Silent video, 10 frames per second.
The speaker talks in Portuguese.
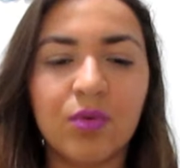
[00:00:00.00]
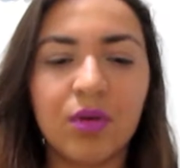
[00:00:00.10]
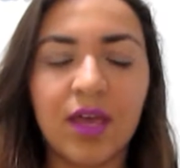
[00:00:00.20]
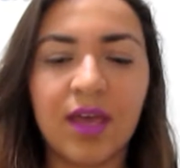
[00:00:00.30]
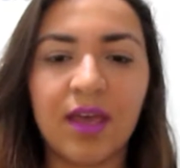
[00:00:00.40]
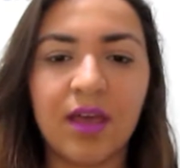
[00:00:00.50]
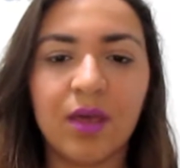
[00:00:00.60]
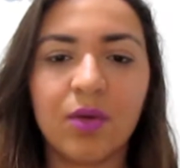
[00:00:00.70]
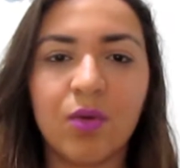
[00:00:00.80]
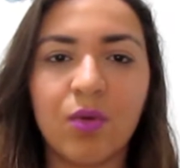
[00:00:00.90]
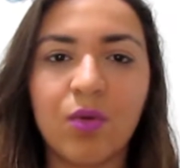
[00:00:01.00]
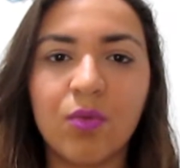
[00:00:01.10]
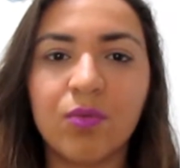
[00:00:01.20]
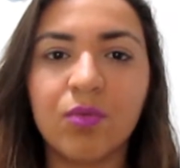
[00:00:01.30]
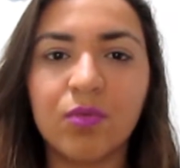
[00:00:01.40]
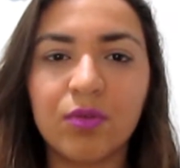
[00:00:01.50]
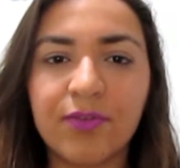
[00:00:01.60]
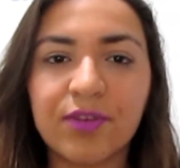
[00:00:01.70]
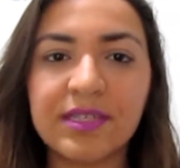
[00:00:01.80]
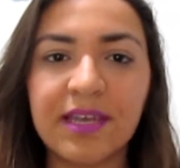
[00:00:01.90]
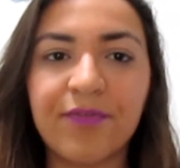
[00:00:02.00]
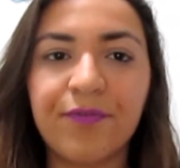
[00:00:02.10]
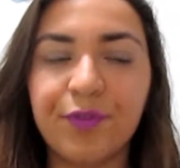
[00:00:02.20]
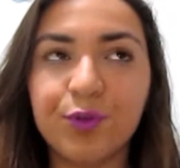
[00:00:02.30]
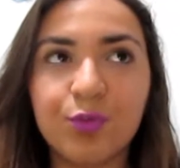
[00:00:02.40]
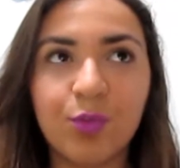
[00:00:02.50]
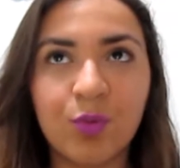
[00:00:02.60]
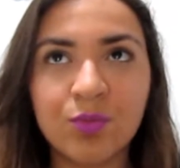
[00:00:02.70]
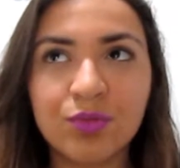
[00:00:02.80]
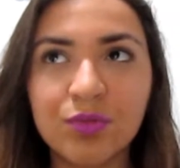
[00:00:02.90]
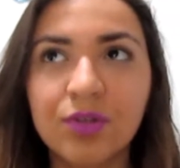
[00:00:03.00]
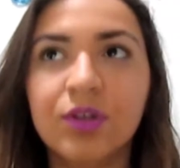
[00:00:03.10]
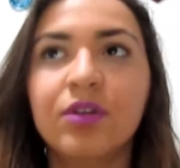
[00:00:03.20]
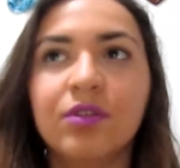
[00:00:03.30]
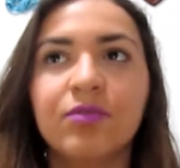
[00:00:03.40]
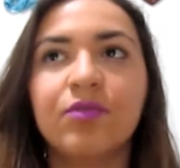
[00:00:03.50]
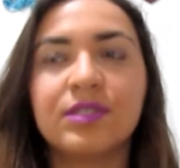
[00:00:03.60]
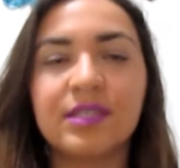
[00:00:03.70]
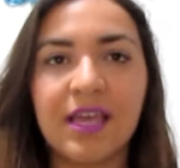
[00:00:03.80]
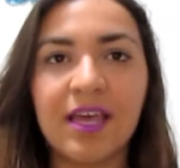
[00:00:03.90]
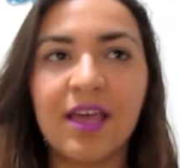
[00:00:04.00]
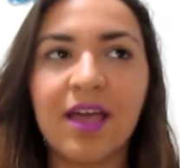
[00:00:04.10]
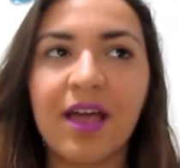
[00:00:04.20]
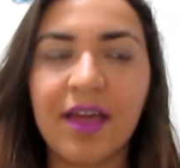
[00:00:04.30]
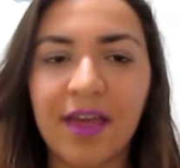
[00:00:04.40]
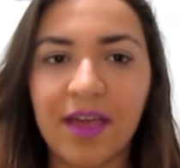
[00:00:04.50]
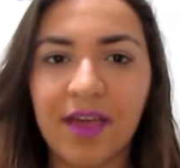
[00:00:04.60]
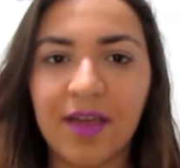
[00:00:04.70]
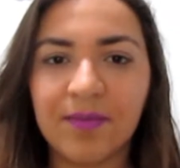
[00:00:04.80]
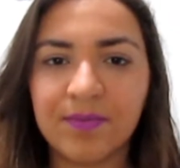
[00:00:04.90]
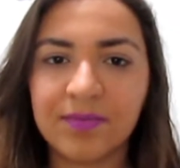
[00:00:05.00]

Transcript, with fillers: é, com o que você viu do mundo, você é,